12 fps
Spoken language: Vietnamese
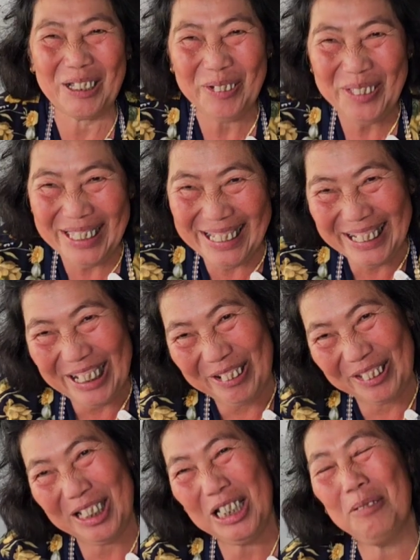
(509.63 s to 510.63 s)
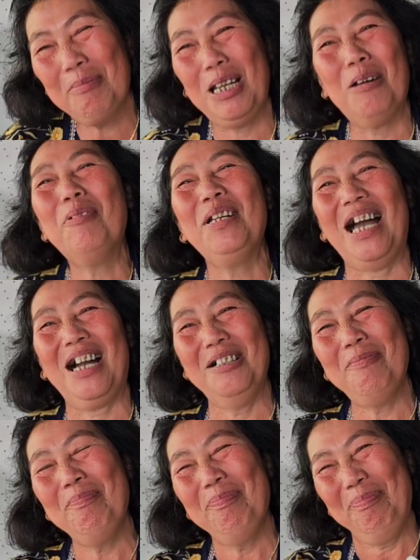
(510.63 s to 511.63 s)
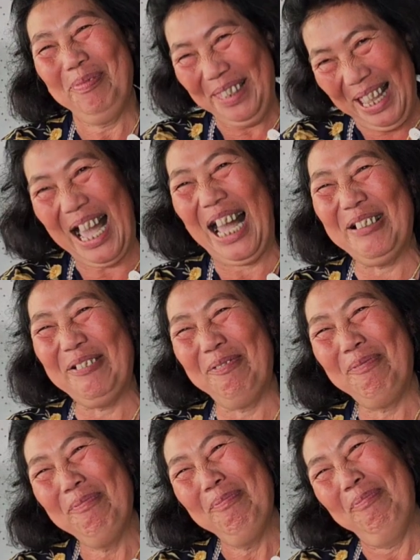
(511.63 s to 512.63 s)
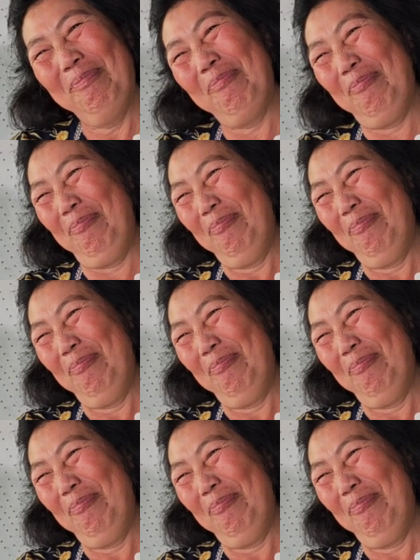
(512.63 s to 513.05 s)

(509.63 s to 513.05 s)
ta Đúng. có duyên rồi cho nên lặn lội đường xa đến dạ. đây mà